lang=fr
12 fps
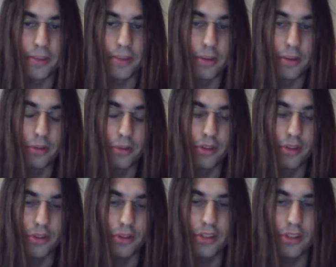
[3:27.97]
qui commencent à
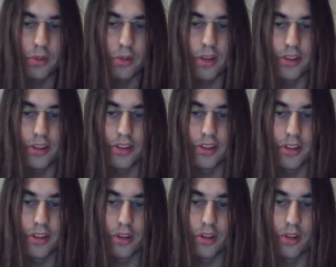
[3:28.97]
sortir. Donc là, c'était
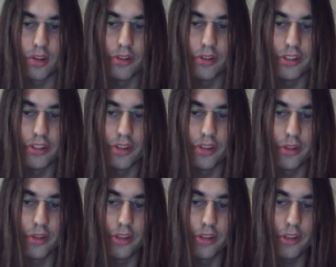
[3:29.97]
Odyssey of the
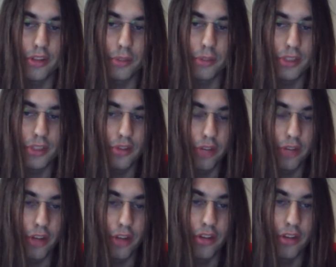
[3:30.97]
Interspatial
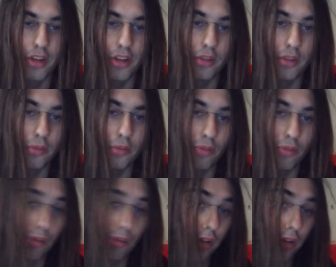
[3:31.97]
Dragon, donc pour
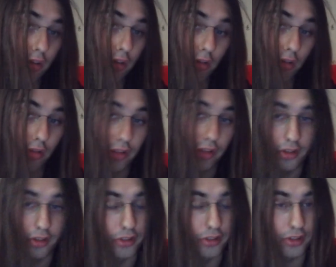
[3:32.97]
Dra Gear
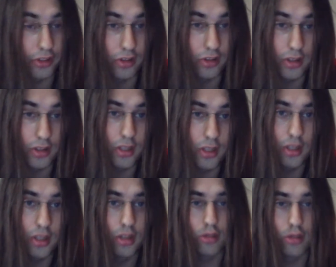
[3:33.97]
Chronicle.
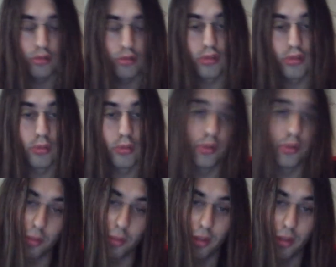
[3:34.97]
C'est plutôt
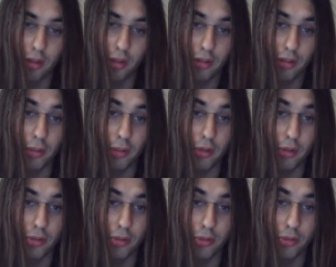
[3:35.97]

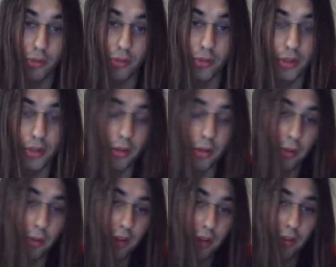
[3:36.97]
sympatoche pour débuter,
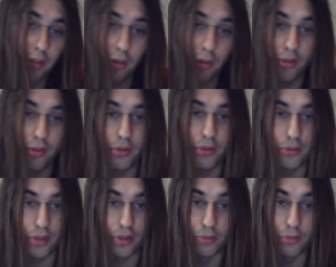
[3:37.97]
après, c'est pas forcément
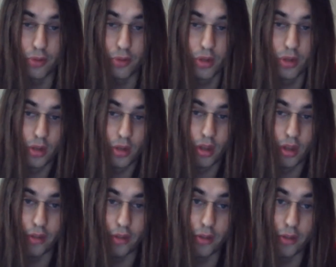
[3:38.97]
ce qu'il y a de mieux.
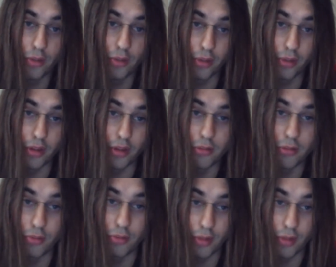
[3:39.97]
Avec deux, on a quand même
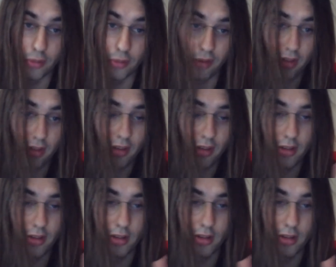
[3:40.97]
nos 4 perfects.